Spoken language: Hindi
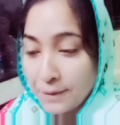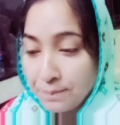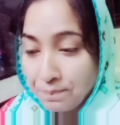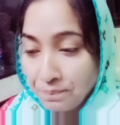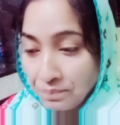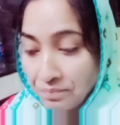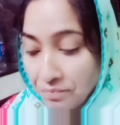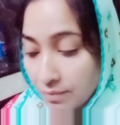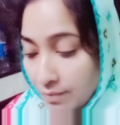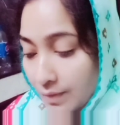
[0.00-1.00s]
की
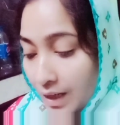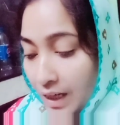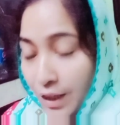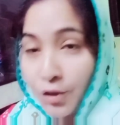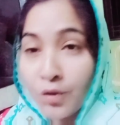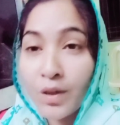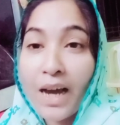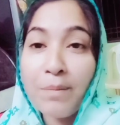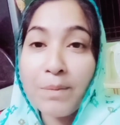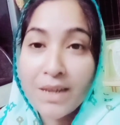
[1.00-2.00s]
तो
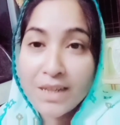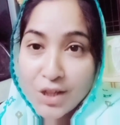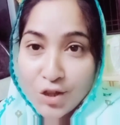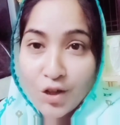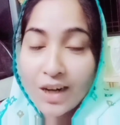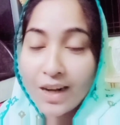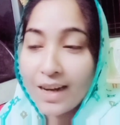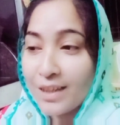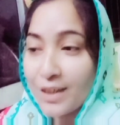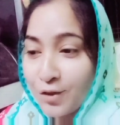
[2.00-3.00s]
यहाँ पर मैं एक स्क्रीन
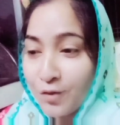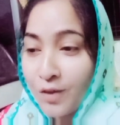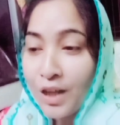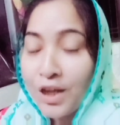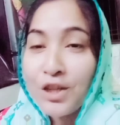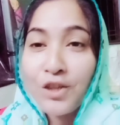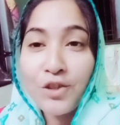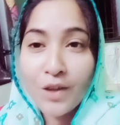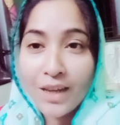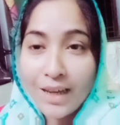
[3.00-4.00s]
लगा दे रही हूँ
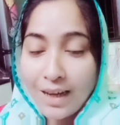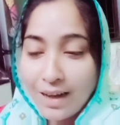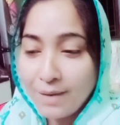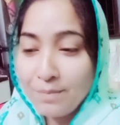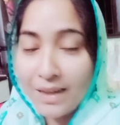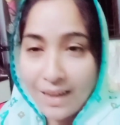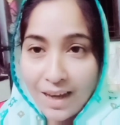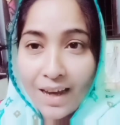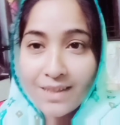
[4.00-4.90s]
जो कि मेरी ही एक